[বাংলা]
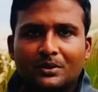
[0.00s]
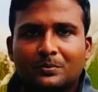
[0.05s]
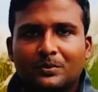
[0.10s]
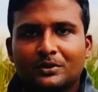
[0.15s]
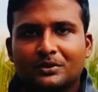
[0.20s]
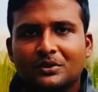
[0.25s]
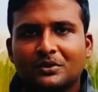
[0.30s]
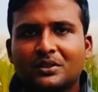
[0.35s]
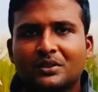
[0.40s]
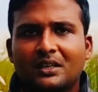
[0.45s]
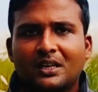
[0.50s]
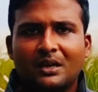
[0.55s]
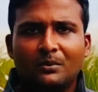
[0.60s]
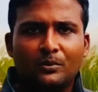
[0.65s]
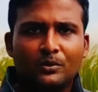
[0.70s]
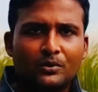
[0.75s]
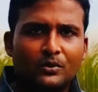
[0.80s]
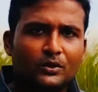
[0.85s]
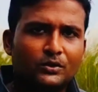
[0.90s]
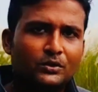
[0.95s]
পুজোর প্রস্তুতি
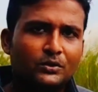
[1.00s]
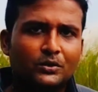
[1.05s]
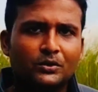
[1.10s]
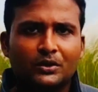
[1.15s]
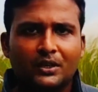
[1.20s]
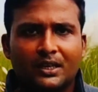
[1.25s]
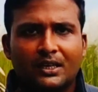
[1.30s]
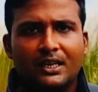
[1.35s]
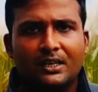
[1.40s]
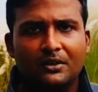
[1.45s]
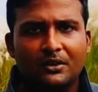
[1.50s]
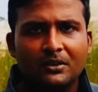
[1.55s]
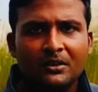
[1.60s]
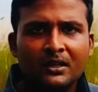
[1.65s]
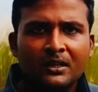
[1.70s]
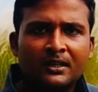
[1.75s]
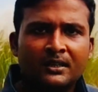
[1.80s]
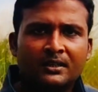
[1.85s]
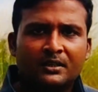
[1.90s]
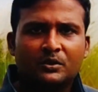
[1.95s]
কেমন কত দূর এগালো
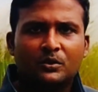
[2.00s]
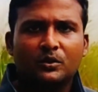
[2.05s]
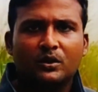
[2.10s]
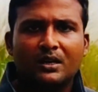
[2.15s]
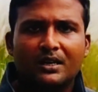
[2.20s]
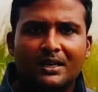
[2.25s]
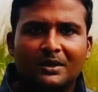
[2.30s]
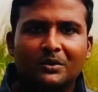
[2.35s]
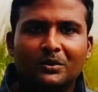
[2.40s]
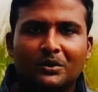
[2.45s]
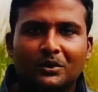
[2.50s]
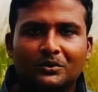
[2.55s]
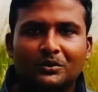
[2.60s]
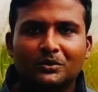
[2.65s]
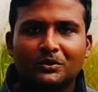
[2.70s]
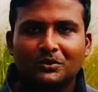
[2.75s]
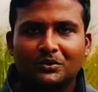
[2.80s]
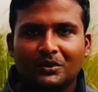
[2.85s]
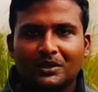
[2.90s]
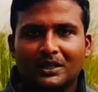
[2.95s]
দুর্গা ঠাকুর
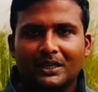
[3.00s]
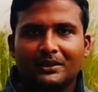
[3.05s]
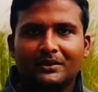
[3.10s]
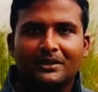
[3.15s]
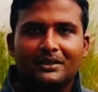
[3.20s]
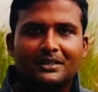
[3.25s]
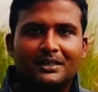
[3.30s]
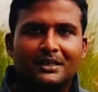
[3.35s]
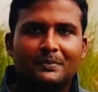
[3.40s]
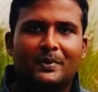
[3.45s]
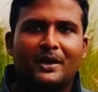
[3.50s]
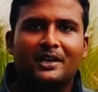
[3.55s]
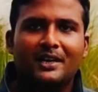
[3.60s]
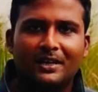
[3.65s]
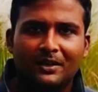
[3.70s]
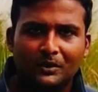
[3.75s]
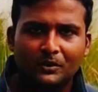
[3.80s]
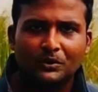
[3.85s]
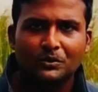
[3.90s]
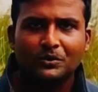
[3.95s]
কত দূর তৈরি হয়েছে
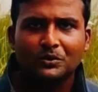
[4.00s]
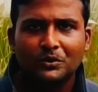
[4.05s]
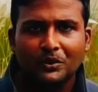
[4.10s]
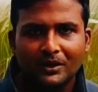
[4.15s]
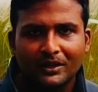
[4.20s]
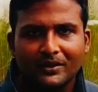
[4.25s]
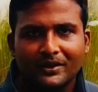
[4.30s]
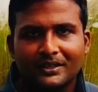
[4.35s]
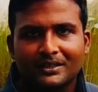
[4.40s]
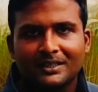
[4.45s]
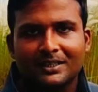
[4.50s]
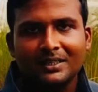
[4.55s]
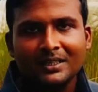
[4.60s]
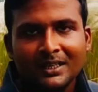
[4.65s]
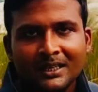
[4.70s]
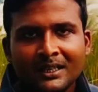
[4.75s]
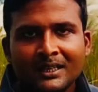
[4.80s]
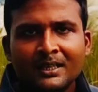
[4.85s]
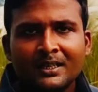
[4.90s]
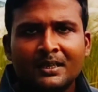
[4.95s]
প্যান্ডেল কত দূর তৈরি হয়েছে
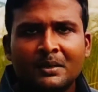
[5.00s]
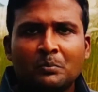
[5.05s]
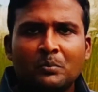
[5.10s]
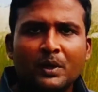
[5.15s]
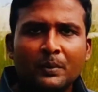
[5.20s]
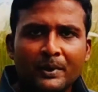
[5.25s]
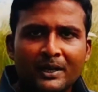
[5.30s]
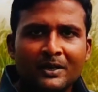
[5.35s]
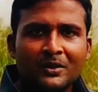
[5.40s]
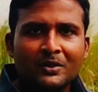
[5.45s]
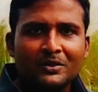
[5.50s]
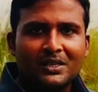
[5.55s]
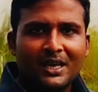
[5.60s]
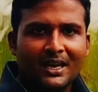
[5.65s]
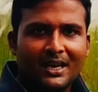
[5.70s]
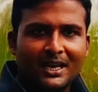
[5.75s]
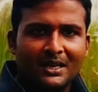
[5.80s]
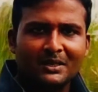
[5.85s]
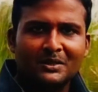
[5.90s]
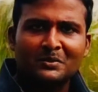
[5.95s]
বিভিন্ন
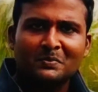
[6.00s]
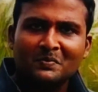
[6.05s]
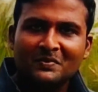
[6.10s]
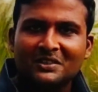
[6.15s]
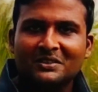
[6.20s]
জায়গার